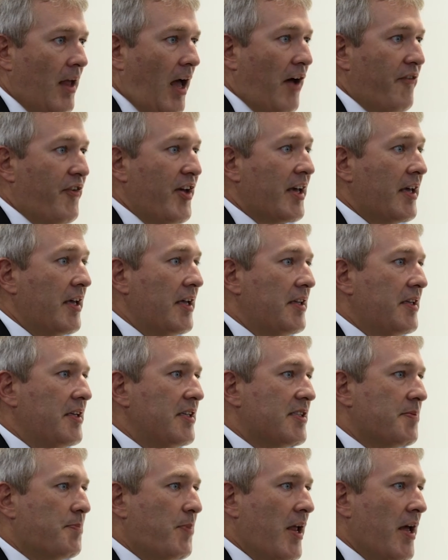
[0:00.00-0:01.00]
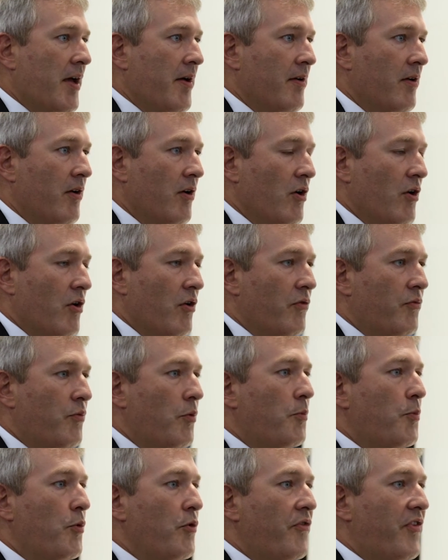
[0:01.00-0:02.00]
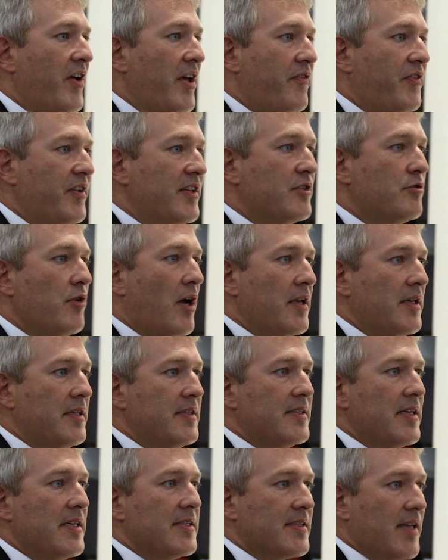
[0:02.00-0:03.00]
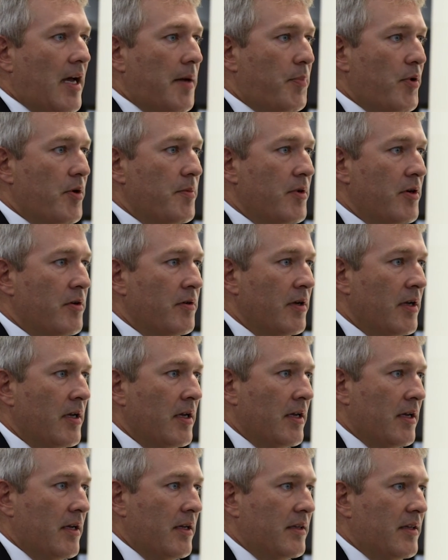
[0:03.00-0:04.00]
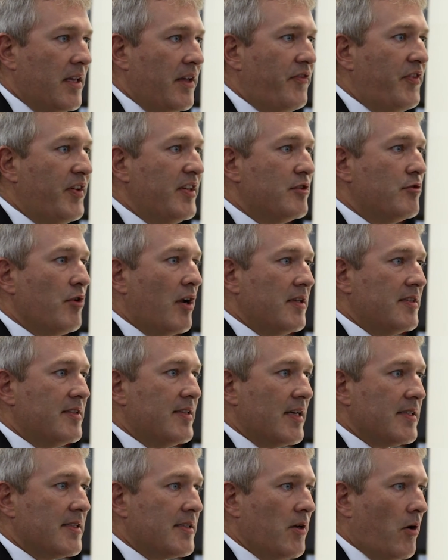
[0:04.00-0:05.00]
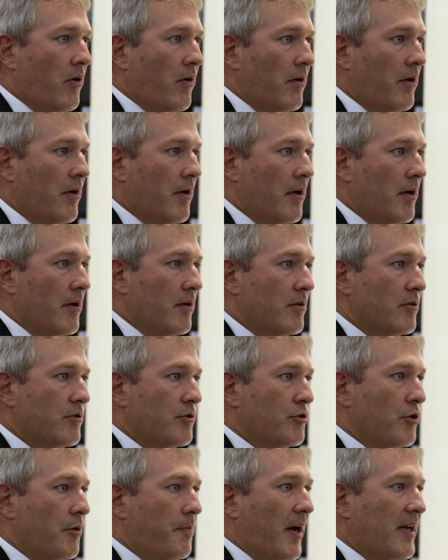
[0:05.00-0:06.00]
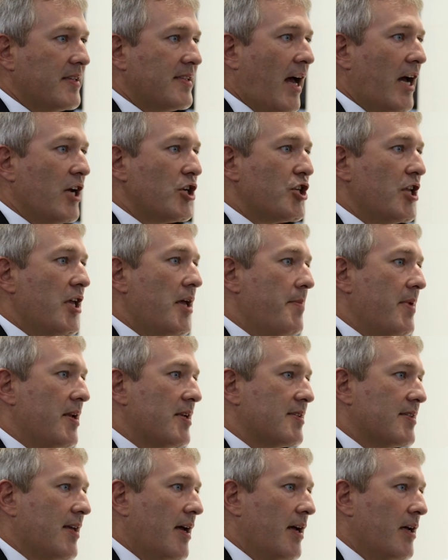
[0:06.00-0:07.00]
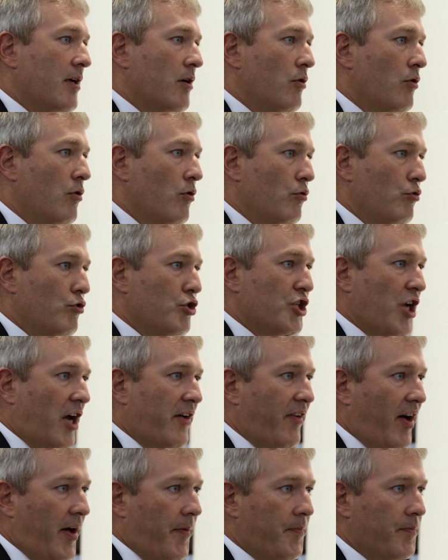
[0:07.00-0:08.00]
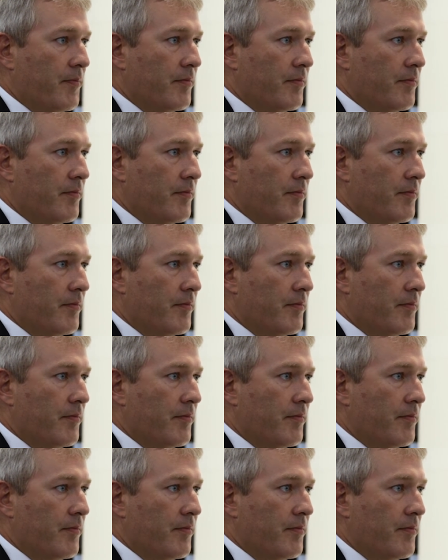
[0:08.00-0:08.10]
Avec eDisplay, vous pouvez visualiser simplement des visualisations sur base HTML5 ou Java.